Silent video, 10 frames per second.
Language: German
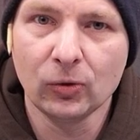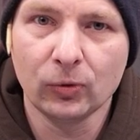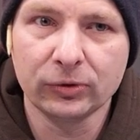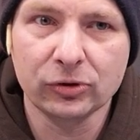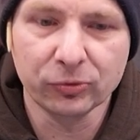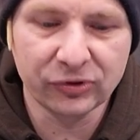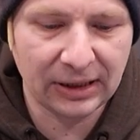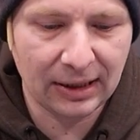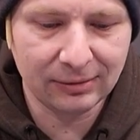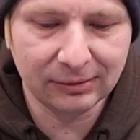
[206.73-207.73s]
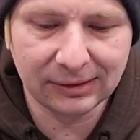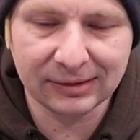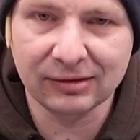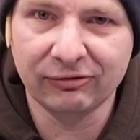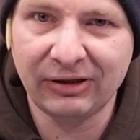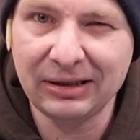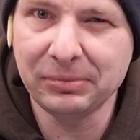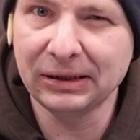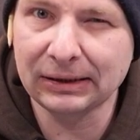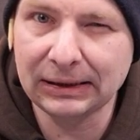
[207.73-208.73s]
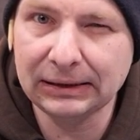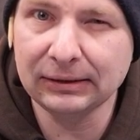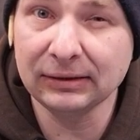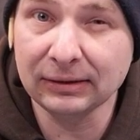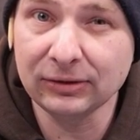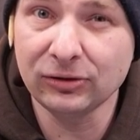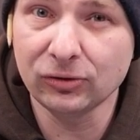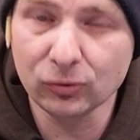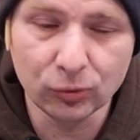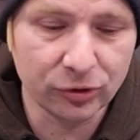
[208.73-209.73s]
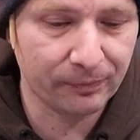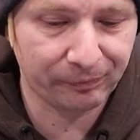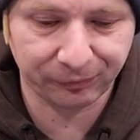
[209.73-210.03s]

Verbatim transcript: und ich muss sagen, das gefällt mir richtig, richtig gut.